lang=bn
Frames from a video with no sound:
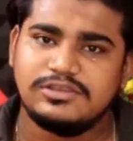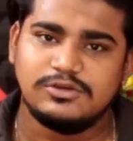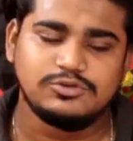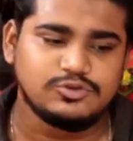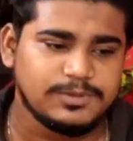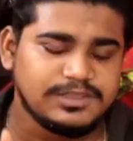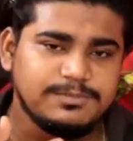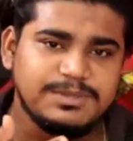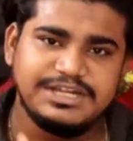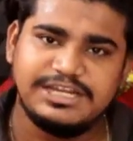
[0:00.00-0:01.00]
যেহেতু তোমাদের
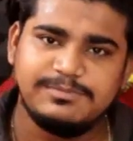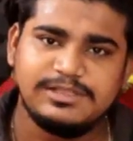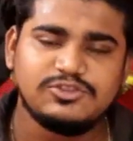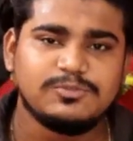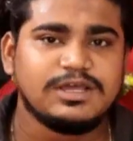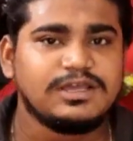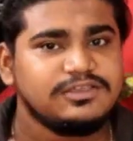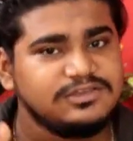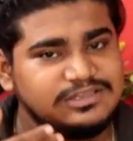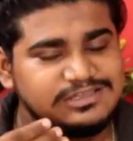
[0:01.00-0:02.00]
মিড ডে মিল তোমরা
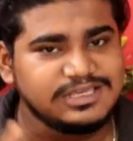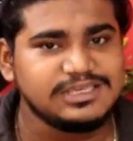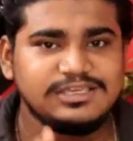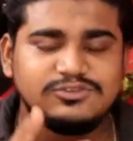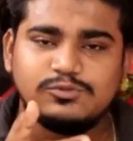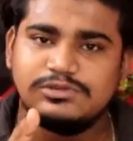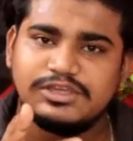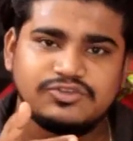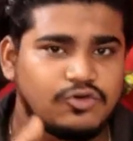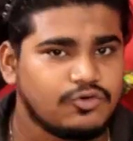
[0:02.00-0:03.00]
নিজে গিয়ে স্কুল
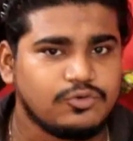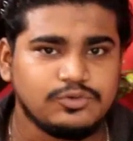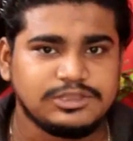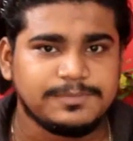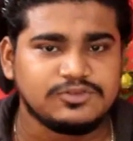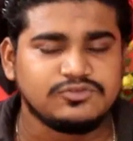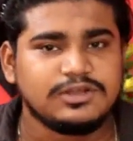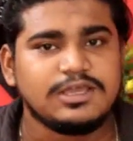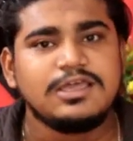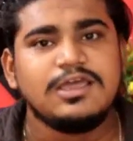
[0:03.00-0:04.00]
থেকে সংগ্রহ করতে পারছো
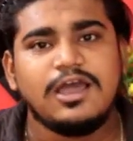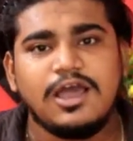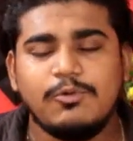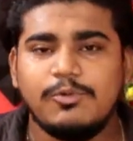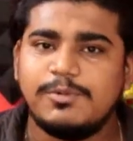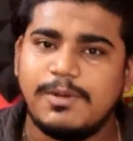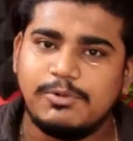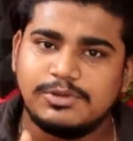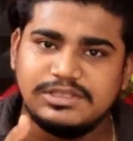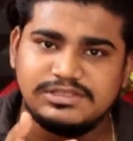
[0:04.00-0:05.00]
না
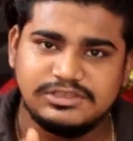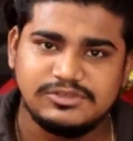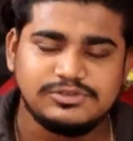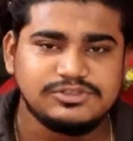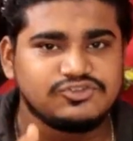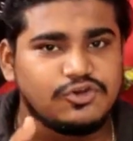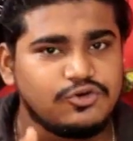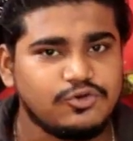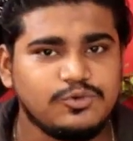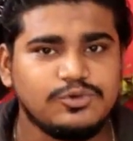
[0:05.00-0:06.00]
অভিভাবকদের যেতে হচ্ছে
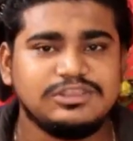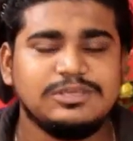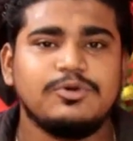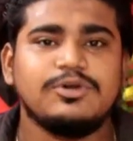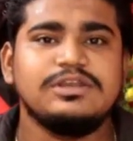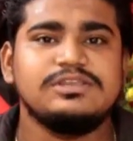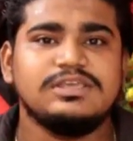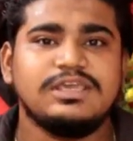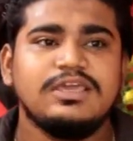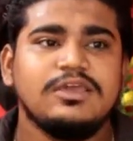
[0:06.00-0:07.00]
সংগ্রহ করতে এবং
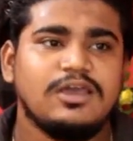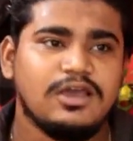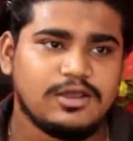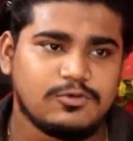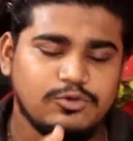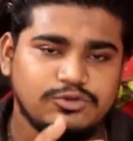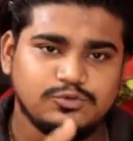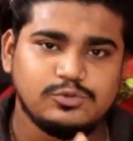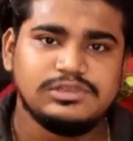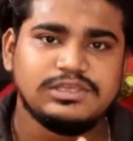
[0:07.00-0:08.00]
নিজে কোনো
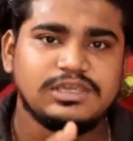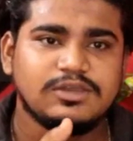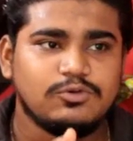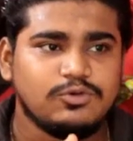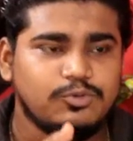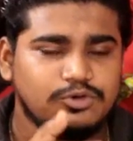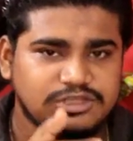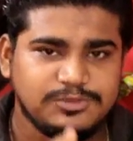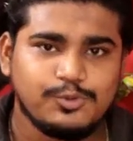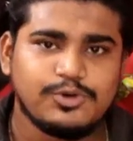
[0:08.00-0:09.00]
স্কুল থেকে কোনো
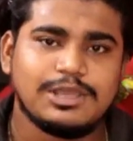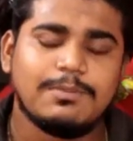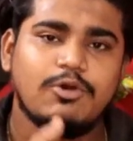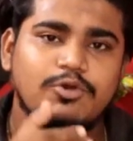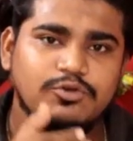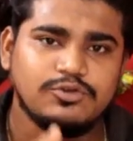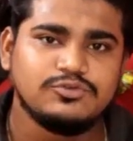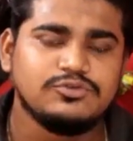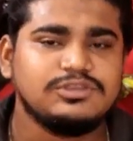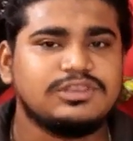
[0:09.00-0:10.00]
ভর্তির প্রক্রিয়া বা অন্য
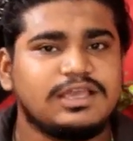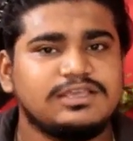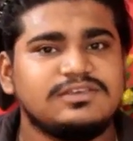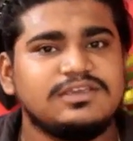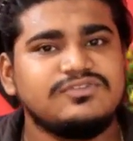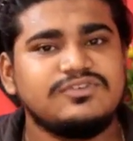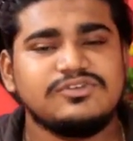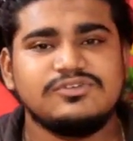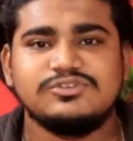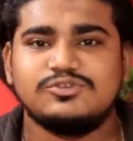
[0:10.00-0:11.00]
কিছু যদি থাকে সেক্ষেত্রে
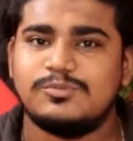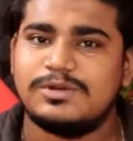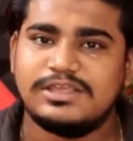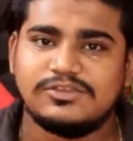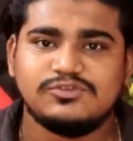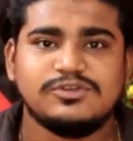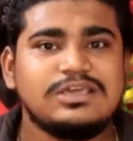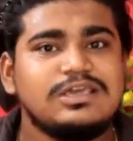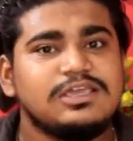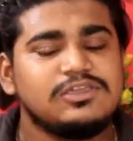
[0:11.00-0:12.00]
কী হচ্ছে তোমরা যাচ্ছ না
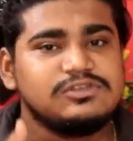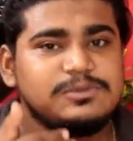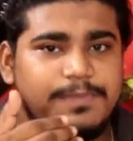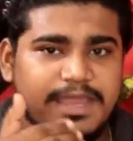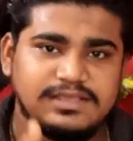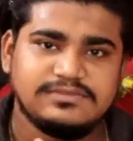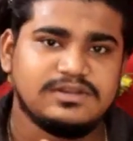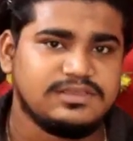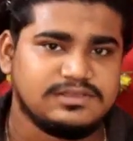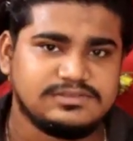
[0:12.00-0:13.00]
কী হচ্ছে
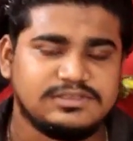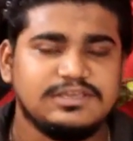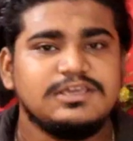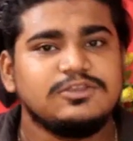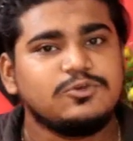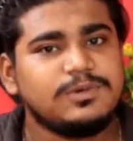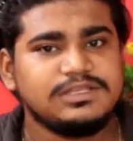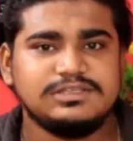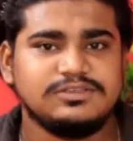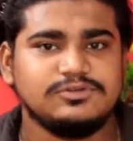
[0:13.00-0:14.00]
প্যারেন্টসরা যাচ্ছে
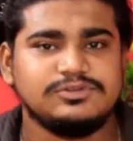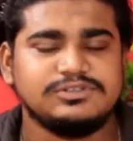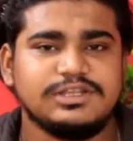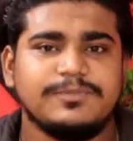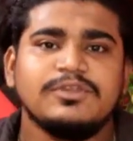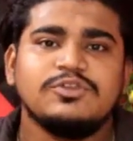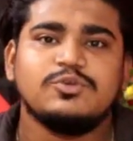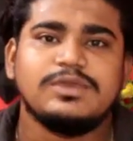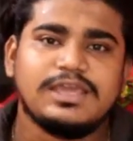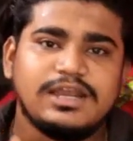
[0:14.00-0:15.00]
তোমাদের যেতে হচ্ছে না
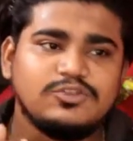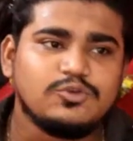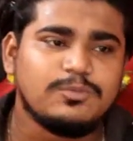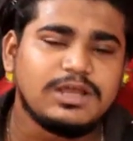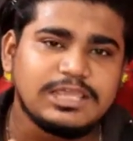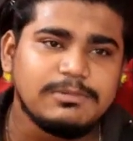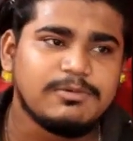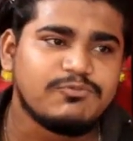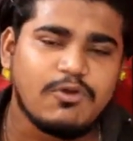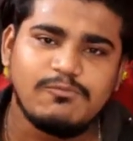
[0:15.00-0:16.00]
তো এখানে তোমরা
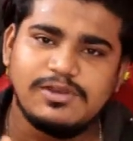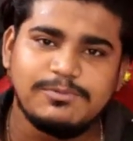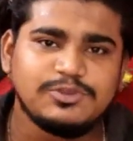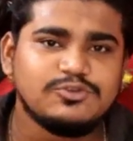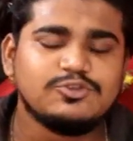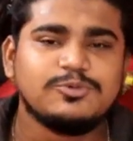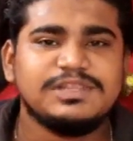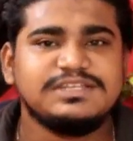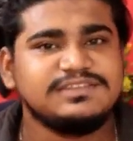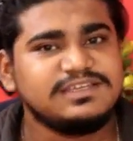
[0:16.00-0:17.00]
কিভাবে ফর্ম ফিল জন্য
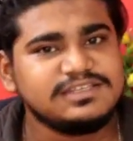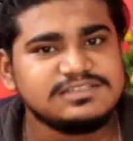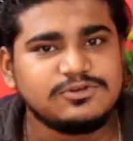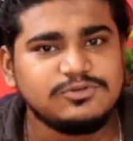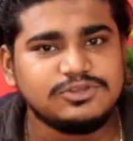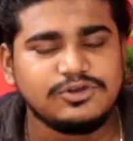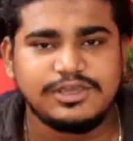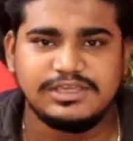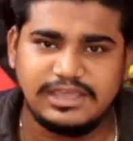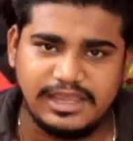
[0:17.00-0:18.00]
তোমাদের সিগনেচার করতে
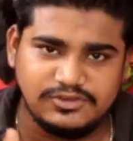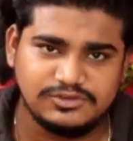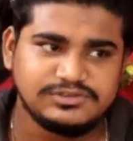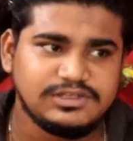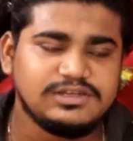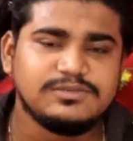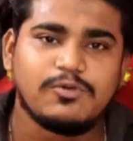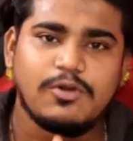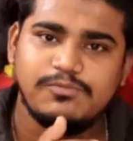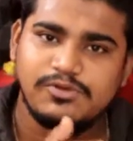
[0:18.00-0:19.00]
হয় একাদশ শ্রেণীর
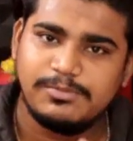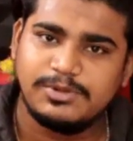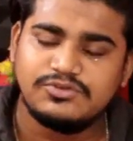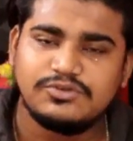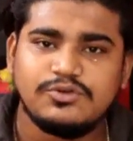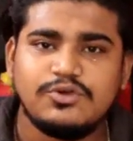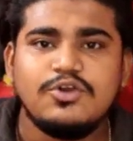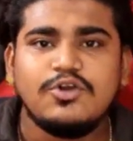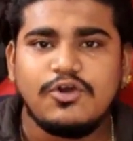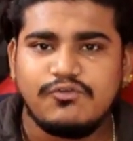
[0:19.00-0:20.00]
ফর্ম ফিল জন্য
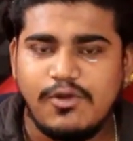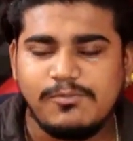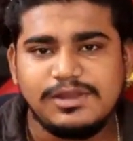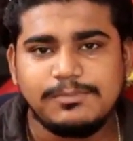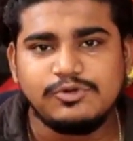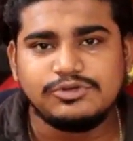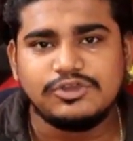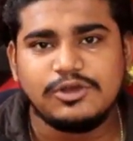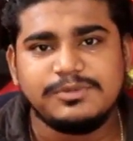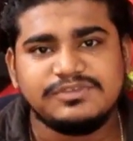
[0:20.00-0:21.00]
ফর্ম ফিল
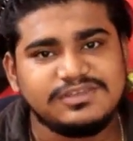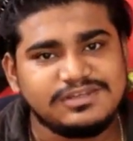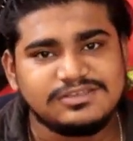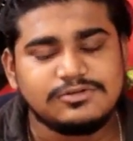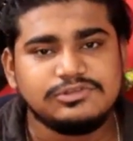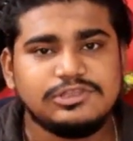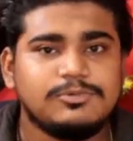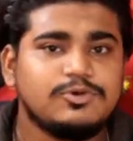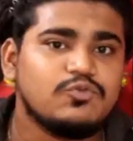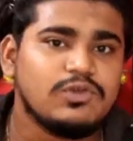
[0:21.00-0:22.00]
করতে হবে সিগনেচার করতে হবে
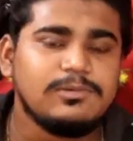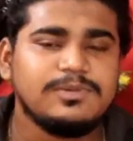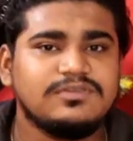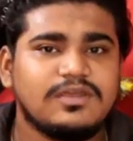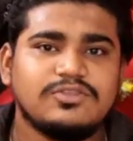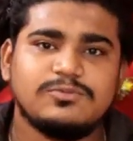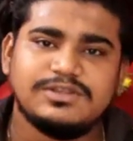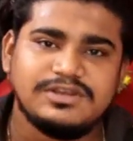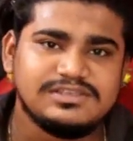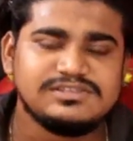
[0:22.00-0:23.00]
এবং টুয়েলভের যারা
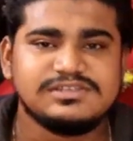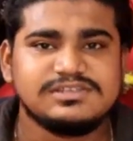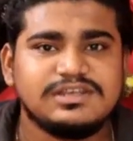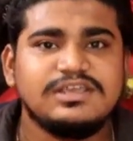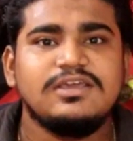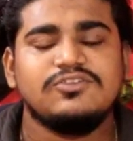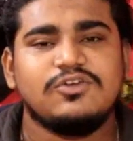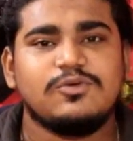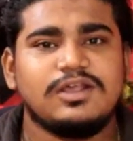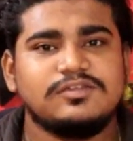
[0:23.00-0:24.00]
তোমাদের রেজিস্ট্রেশন
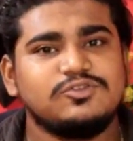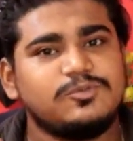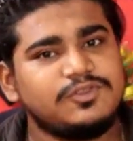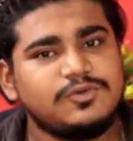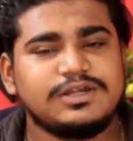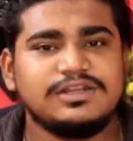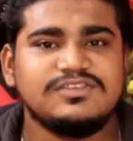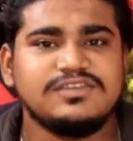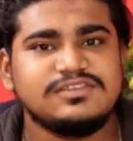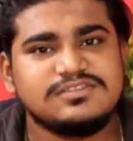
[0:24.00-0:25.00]
যখন আসে তোমাদেরও একটা
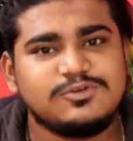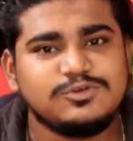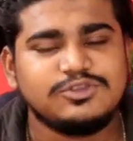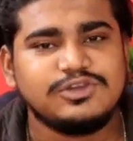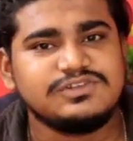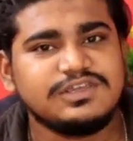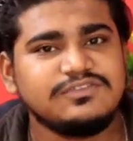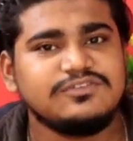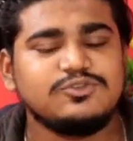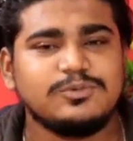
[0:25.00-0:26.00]
সিগনেচার করতে হয়
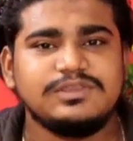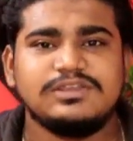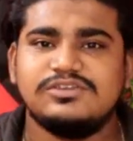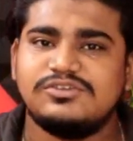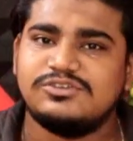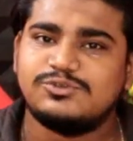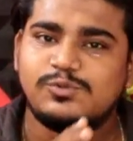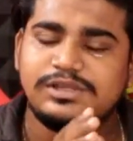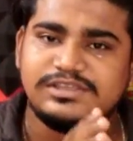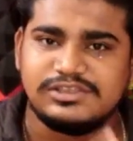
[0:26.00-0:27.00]
সেক্ষেত্রে তোমাদেরকে
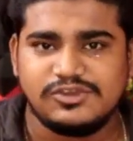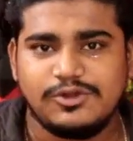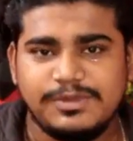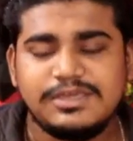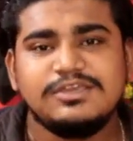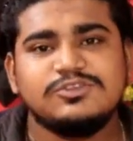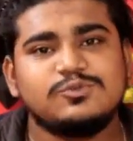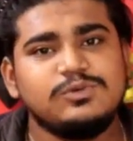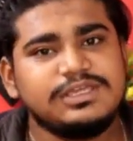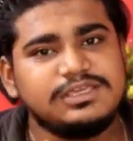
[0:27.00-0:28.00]
স্কুলে যেতে হবে
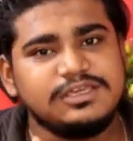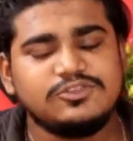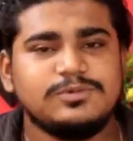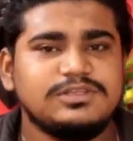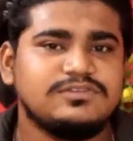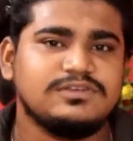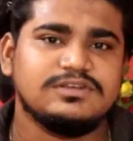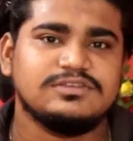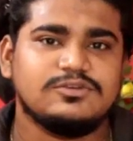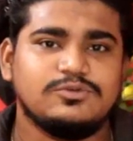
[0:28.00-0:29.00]
স্কুলে গিয়ে তোমাদের
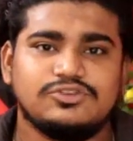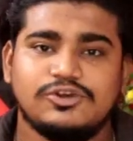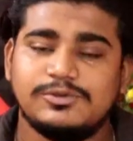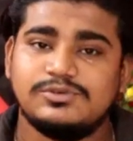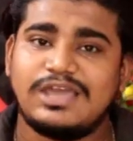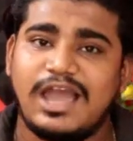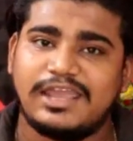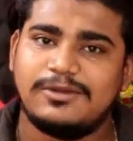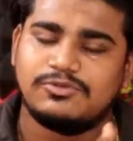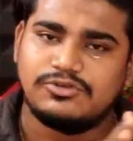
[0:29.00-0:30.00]
সিগনেচার করতে হবে যদি
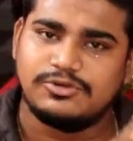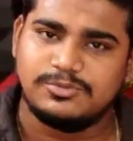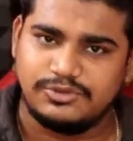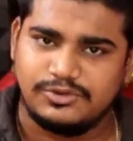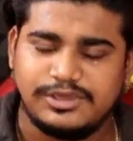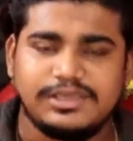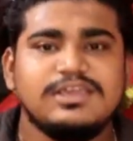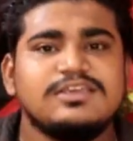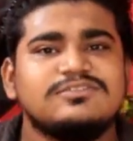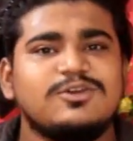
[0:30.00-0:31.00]
আগের বছরের মতো হয়
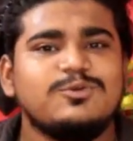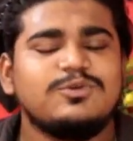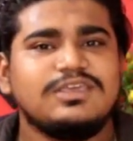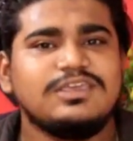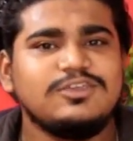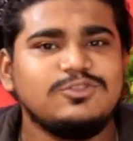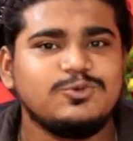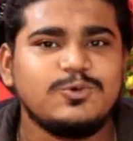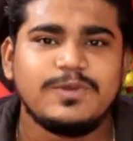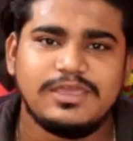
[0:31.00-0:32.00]
সে অনুযায়ী
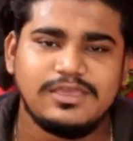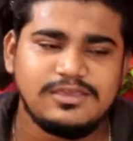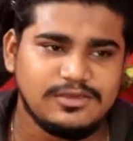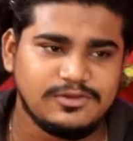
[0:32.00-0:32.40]
কিন্তু এই